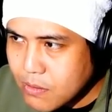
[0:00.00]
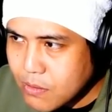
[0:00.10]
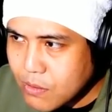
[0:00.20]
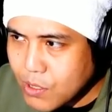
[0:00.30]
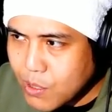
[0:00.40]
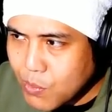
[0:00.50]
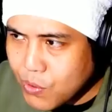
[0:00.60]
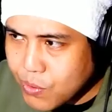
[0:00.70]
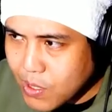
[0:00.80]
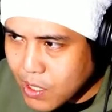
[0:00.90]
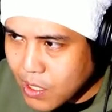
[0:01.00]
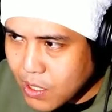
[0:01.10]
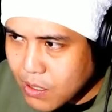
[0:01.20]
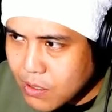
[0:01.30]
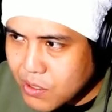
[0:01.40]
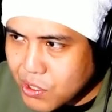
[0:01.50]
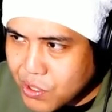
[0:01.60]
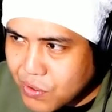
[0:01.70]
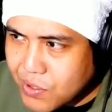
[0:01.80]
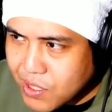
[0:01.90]
妹が
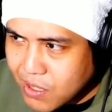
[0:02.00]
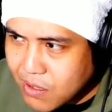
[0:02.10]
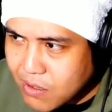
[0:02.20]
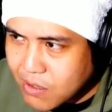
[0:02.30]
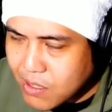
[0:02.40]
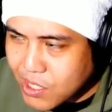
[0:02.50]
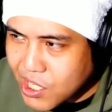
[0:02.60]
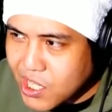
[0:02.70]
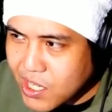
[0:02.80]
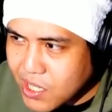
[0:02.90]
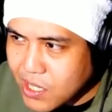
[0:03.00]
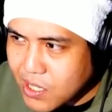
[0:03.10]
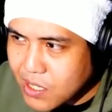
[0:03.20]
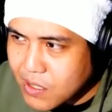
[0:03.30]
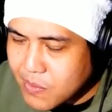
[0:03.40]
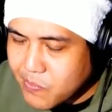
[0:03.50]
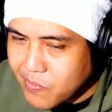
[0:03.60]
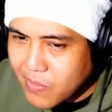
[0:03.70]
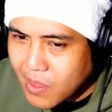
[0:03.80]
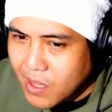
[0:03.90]
急にね、いきなり「
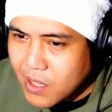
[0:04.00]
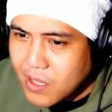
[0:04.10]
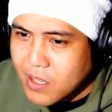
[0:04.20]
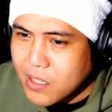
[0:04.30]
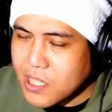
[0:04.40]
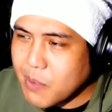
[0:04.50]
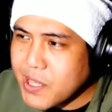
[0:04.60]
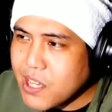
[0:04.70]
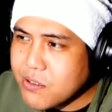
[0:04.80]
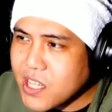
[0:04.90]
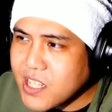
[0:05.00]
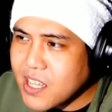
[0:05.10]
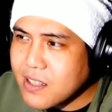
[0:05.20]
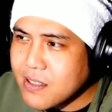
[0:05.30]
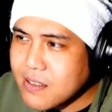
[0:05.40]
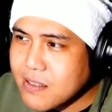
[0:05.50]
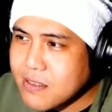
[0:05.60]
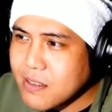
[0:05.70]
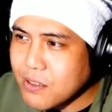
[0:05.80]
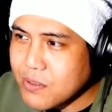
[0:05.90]
やめてください!」って
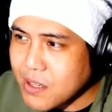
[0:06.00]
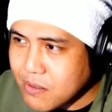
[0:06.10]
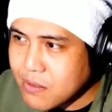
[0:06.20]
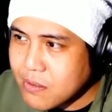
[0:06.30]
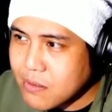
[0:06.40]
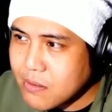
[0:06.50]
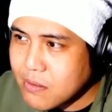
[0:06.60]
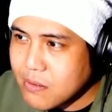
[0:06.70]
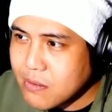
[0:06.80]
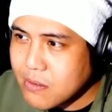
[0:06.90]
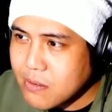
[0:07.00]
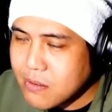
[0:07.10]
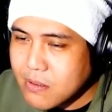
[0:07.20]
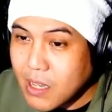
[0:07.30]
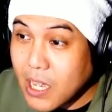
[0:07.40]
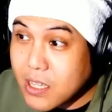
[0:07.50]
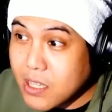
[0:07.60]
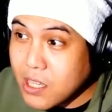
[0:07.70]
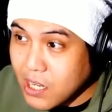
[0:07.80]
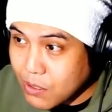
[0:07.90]
言ったんです、はっ
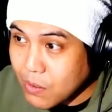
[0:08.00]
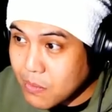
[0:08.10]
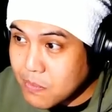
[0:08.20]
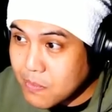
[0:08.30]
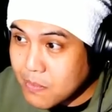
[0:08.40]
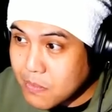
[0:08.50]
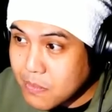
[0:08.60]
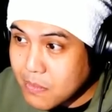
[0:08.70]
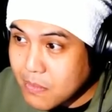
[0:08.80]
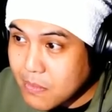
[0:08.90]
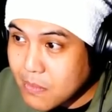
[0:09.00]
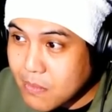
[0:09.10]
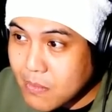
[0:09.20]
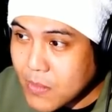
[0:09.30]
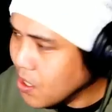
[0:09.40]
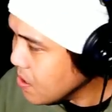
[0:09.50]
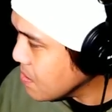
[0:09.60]
きりと。えっ